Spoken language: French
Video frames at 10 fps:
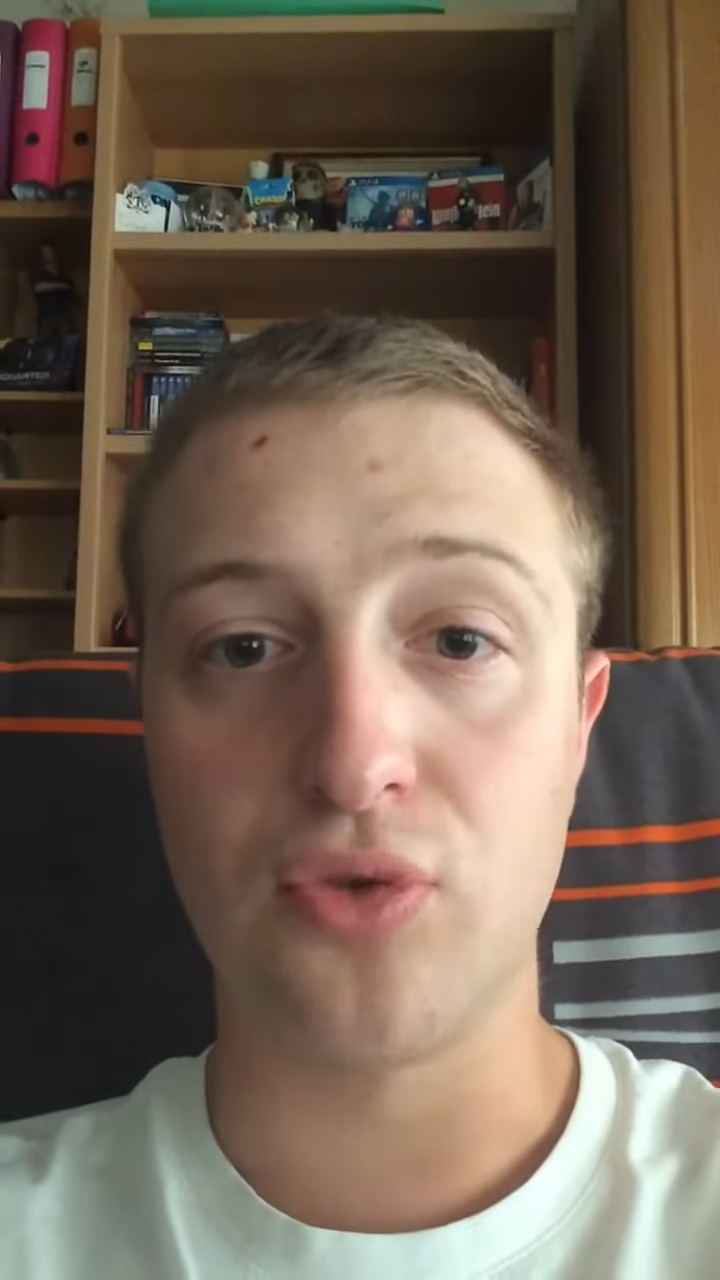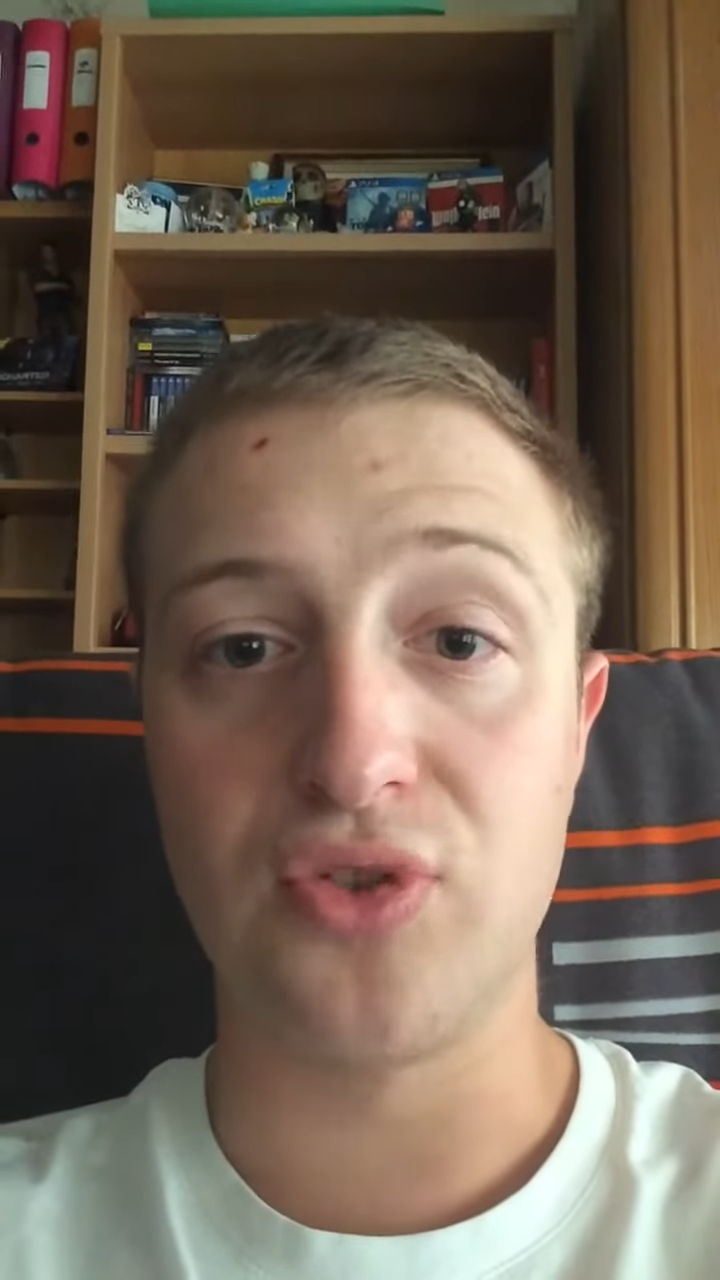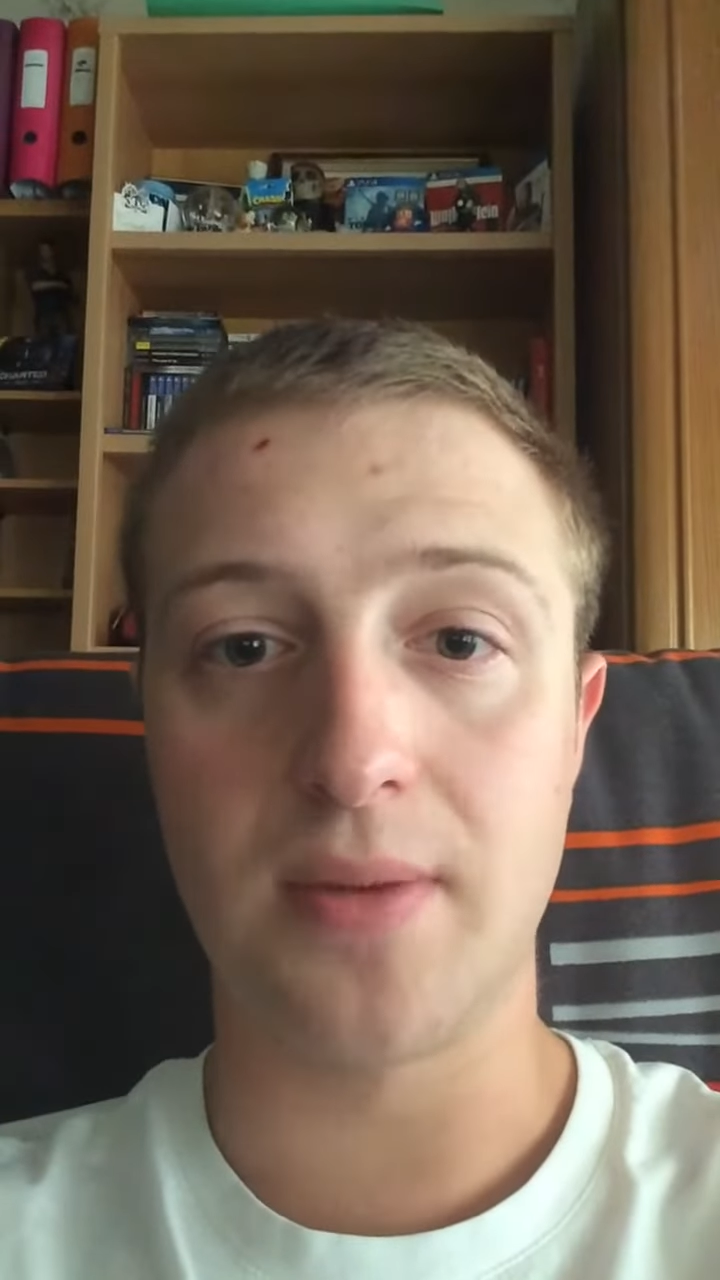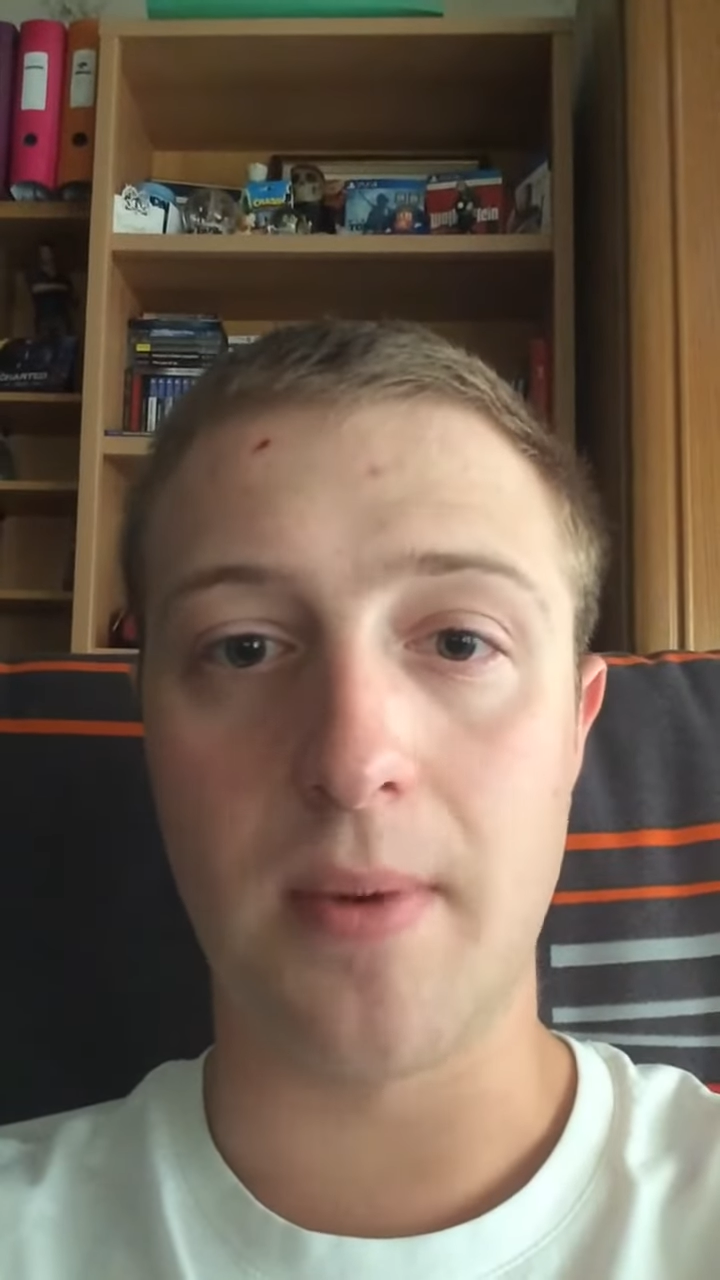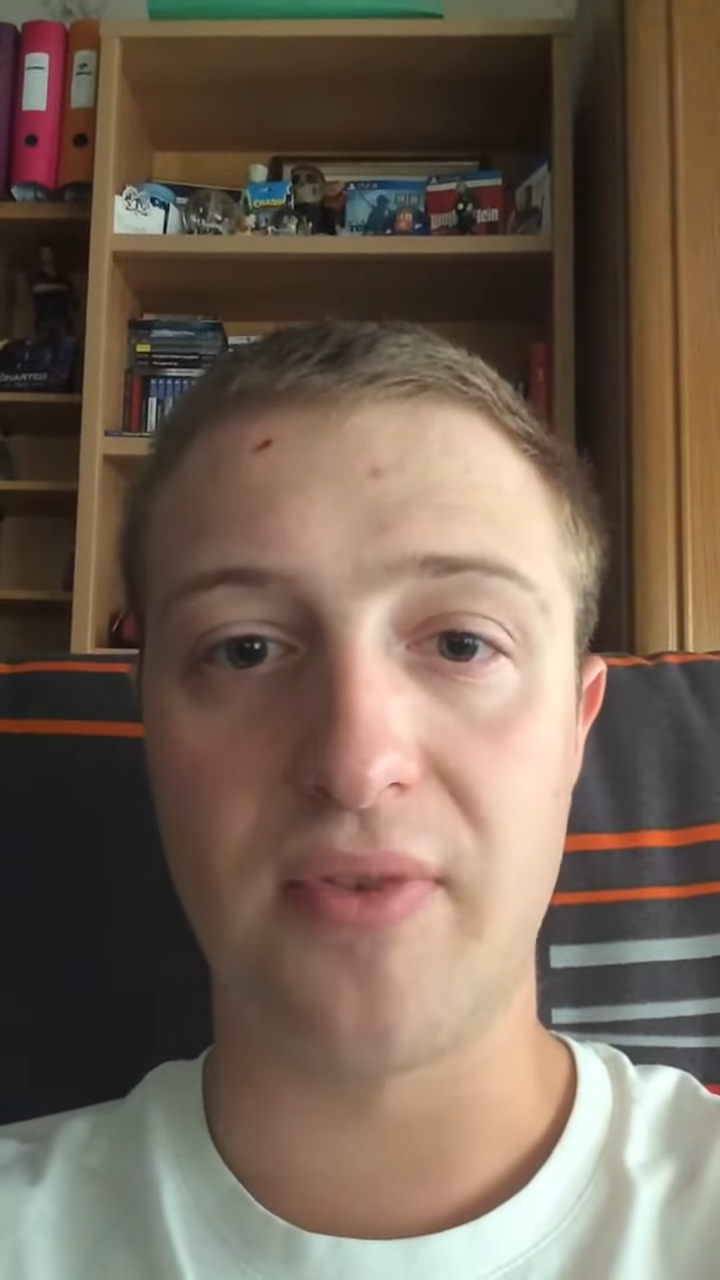ou je
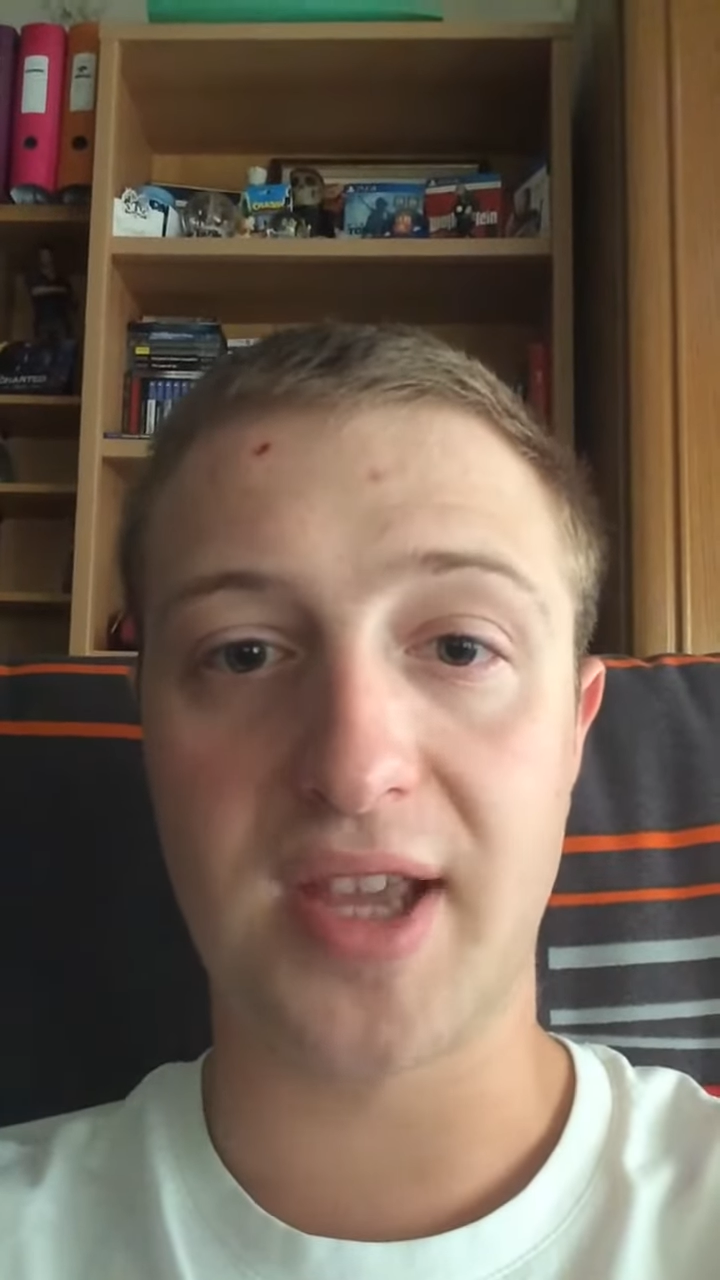veux dire même